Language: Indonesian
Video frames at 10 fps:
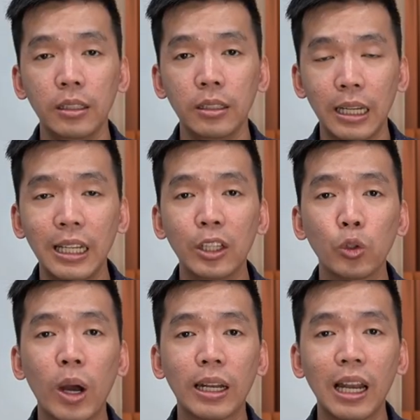Jadi
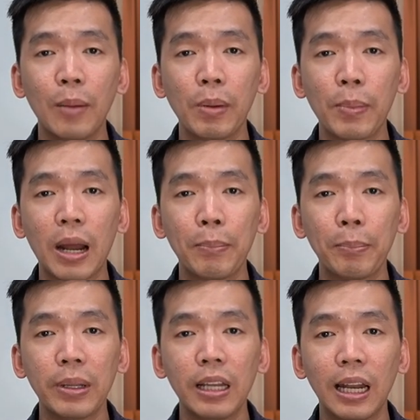itu adalah beberapa
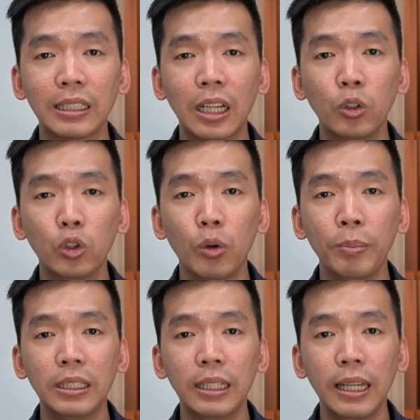penjelasan untuk
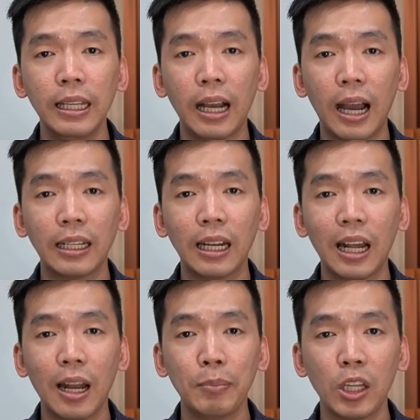missing link yang ada
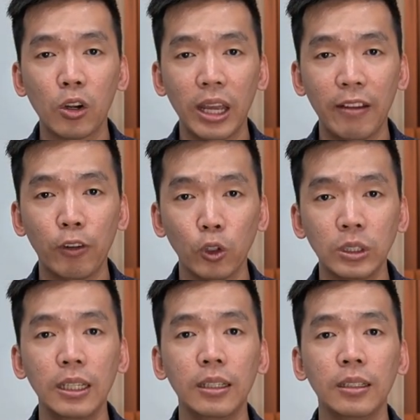dalam teori
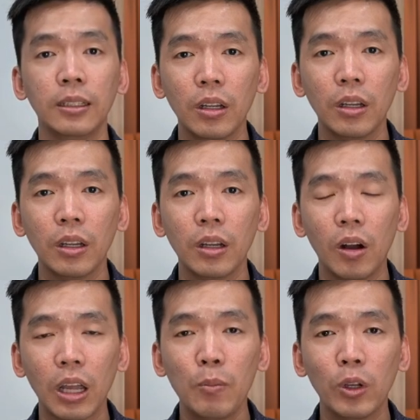evolusi.
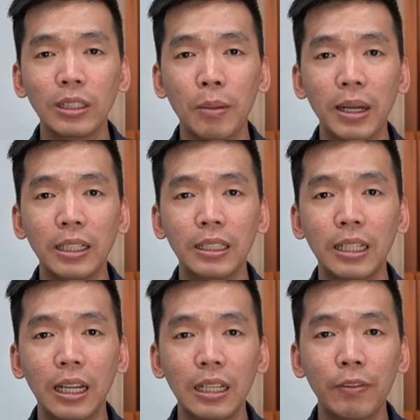Oke, mungkin sampai di
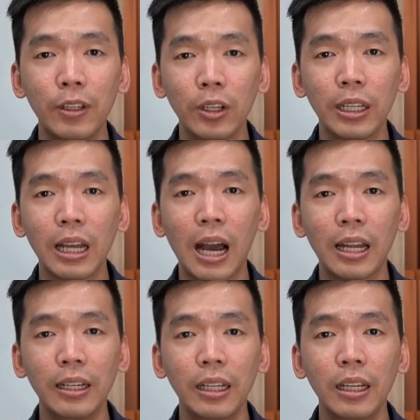sini aja video kita
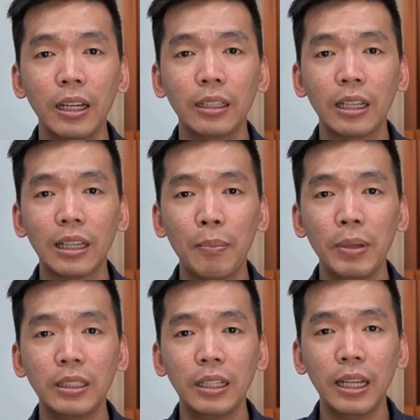hari ini tentang
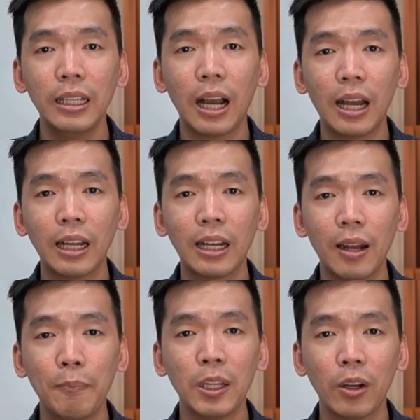missing link yang ada
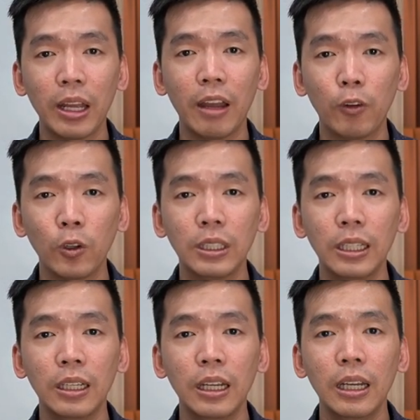dalam teori evolusi.